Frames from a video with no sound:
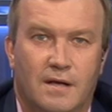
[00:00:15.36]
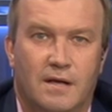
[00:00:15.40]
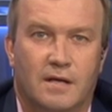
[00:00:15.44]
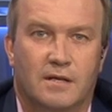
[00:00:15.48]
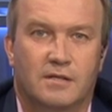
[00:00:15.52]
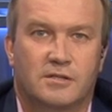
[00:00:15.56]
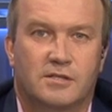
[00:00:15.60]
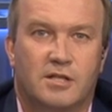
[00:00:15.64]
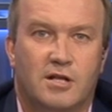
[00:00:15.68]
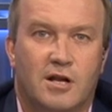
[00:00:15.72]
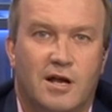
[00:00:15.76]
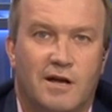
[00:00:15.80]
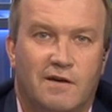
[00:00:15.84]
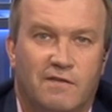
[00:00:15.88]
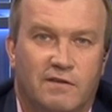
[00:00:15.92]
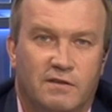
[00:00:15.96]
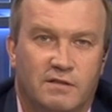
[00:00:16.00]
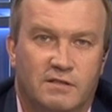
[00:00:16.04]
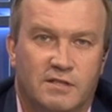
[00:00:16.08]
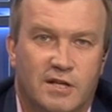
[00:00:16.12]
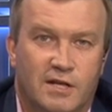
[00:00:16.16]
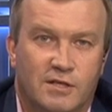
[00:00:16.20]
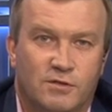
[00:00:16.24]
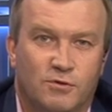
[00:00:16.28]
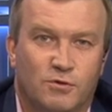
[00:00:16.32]
Здраво...
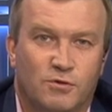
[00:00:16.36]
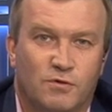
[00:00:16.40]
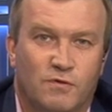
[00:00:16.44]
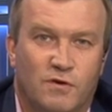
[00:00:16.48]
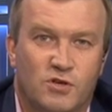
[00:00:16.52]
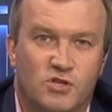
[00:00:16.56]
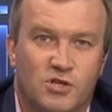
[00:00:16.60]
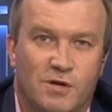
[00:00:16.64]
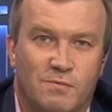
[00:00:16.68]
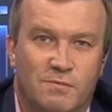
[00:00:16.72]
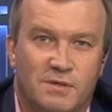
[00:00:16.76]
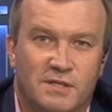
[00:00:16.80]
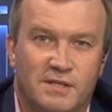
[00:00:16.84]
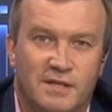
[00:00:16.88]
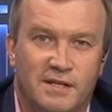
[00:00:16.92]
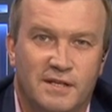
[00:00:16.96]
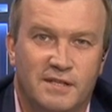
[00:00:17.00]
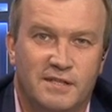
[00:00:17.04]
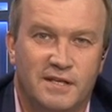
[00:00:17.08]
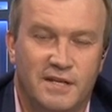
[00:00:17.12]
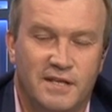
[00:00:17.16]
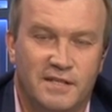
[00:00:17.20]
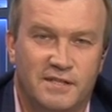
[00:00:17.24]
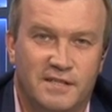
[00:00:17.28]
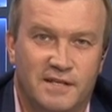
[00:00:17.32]
Здравствуйте, уважаемые
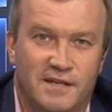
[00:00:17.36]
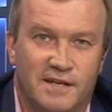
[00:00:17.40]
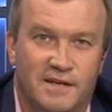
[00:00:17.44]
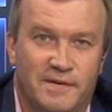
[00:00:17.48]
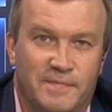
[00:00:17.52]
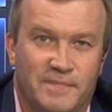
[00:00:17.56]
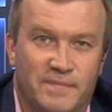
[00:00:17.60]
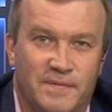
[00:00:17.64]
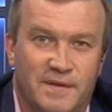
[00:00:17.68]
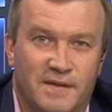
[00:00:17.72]
телезрители.